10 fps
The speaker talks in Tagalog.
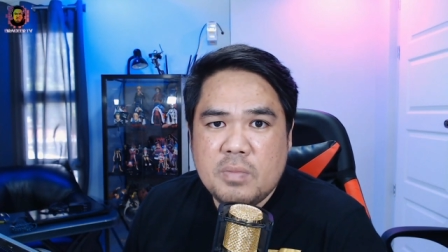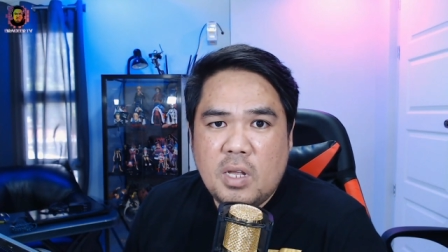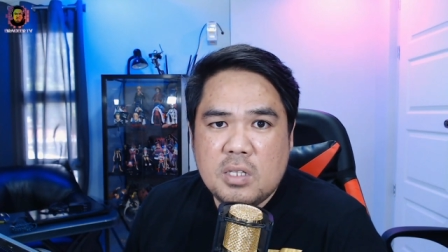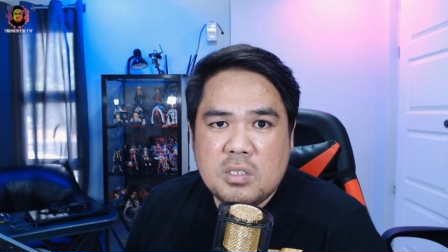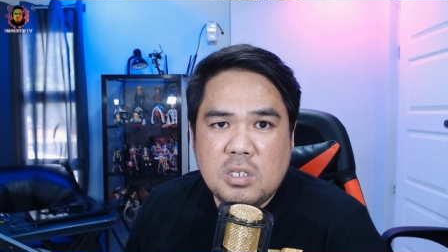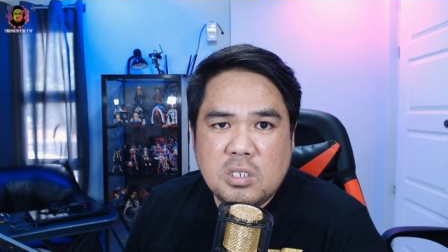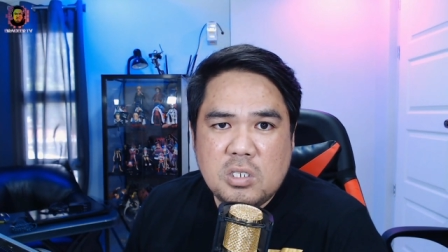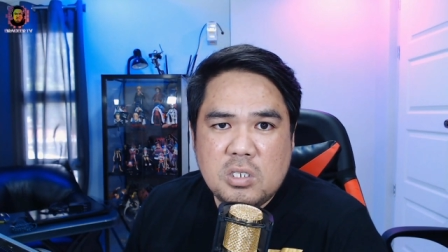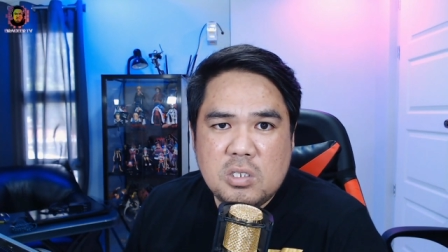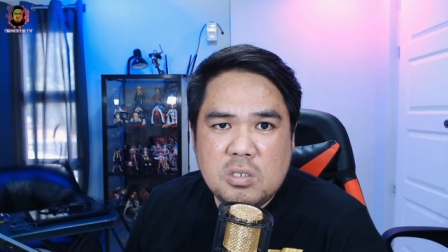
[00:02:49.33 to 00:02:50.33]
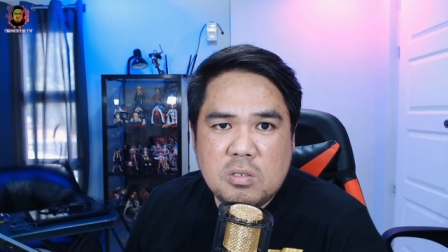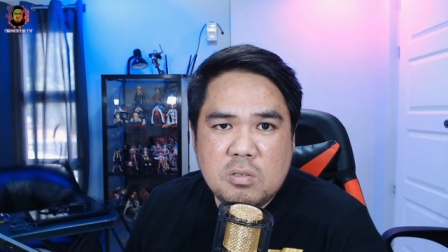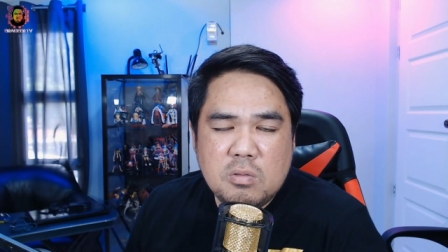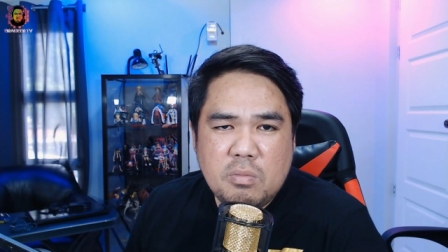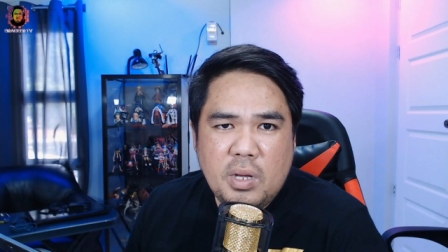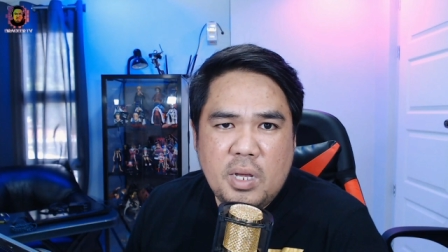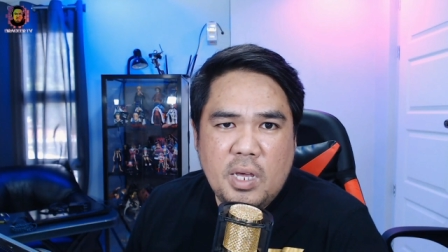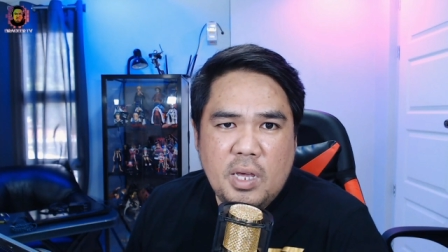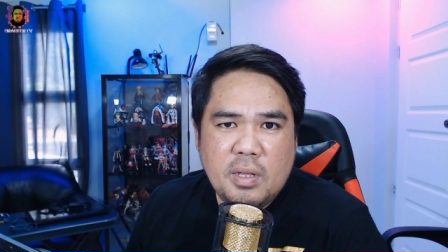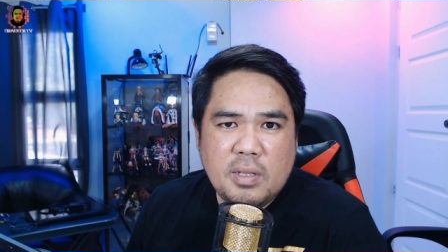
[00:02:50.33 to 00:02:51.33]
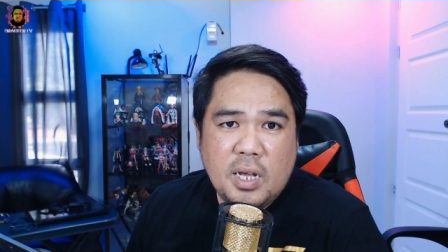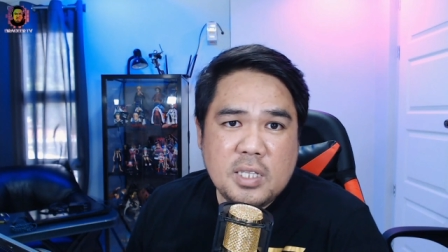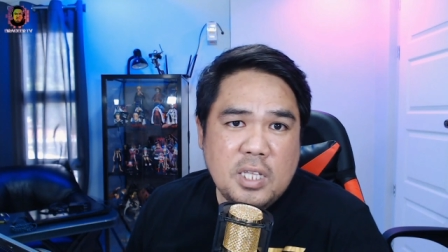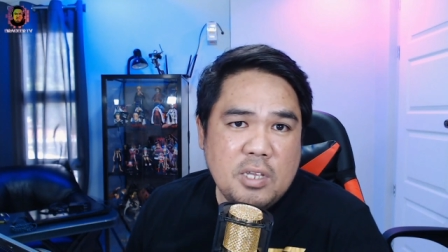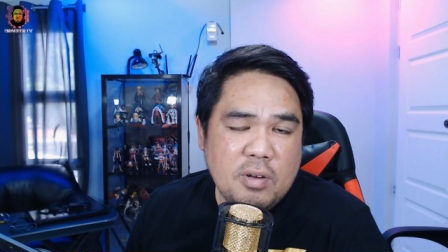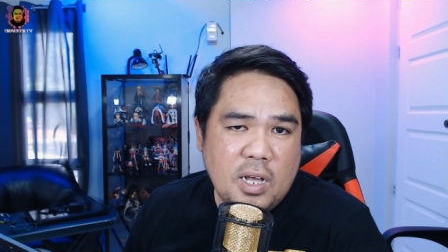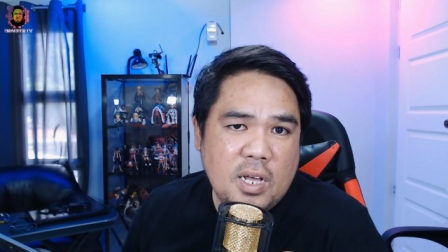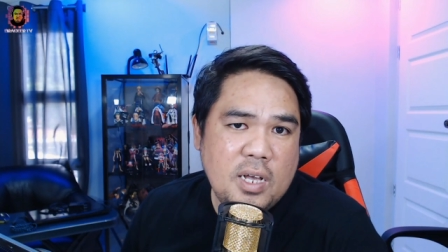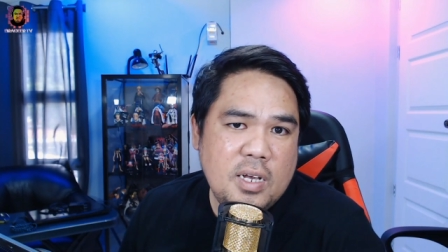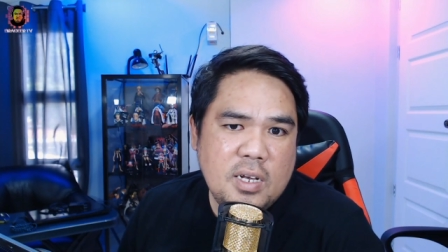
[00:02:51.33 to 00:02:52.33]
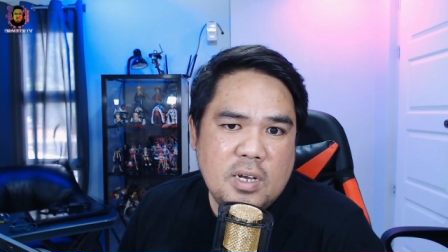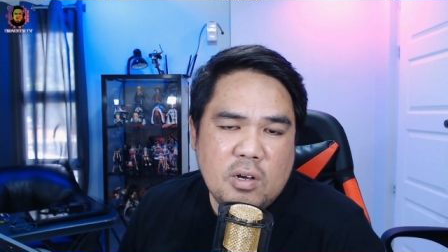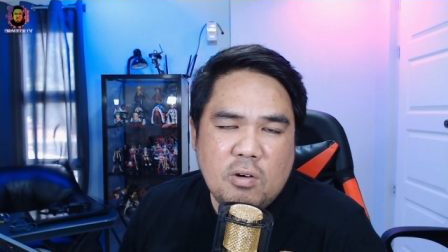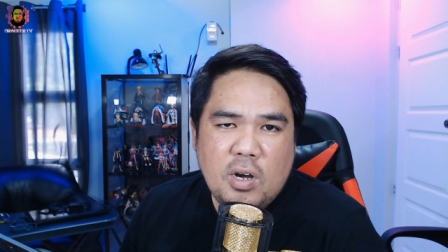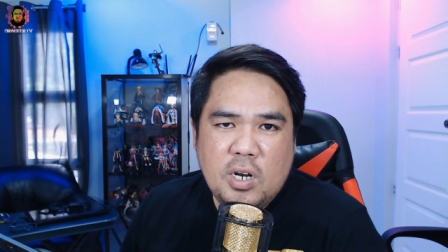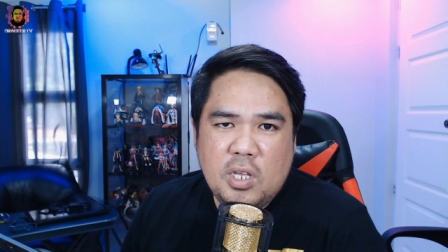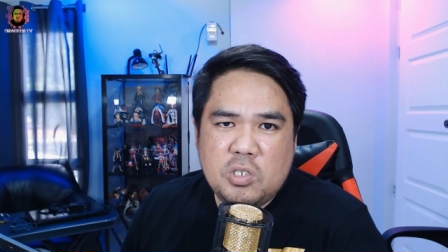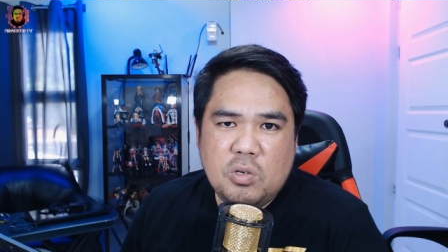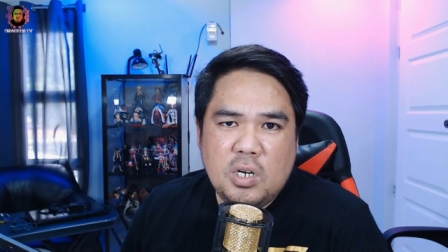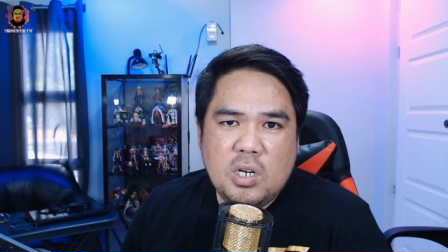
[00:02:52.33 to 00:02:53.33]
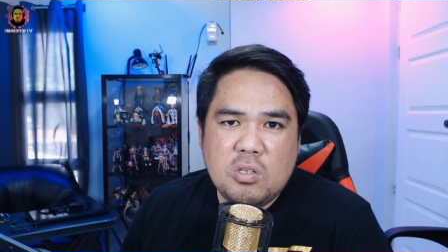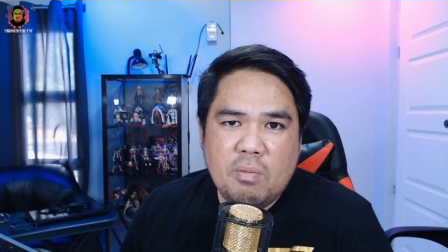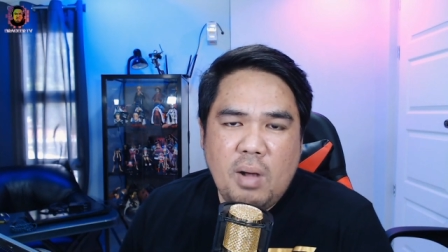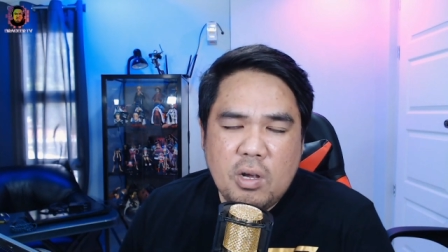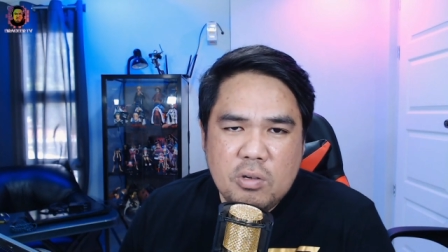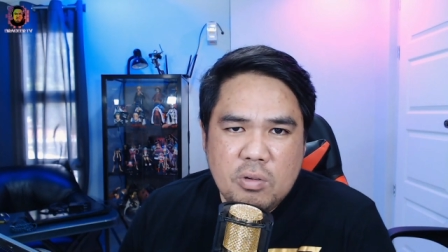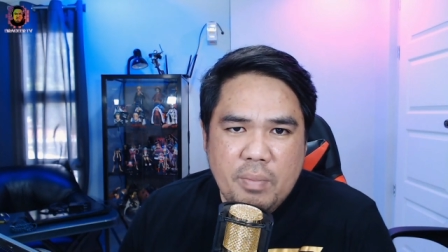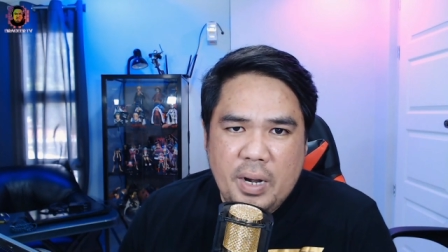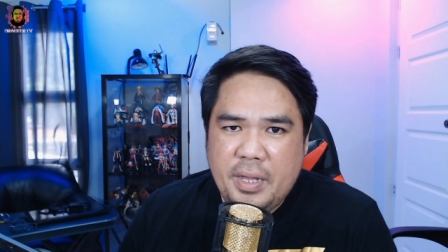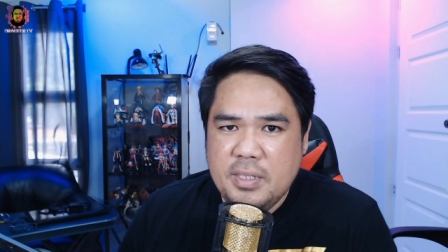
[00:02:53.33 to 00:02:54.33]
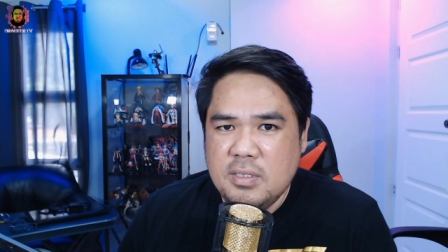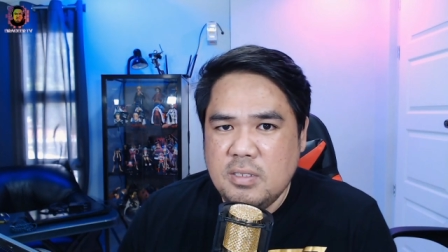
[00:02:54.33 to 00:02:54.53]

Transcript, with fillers: at least may nakita nyo na kung ano yung itsura nito bago nyo bilhin.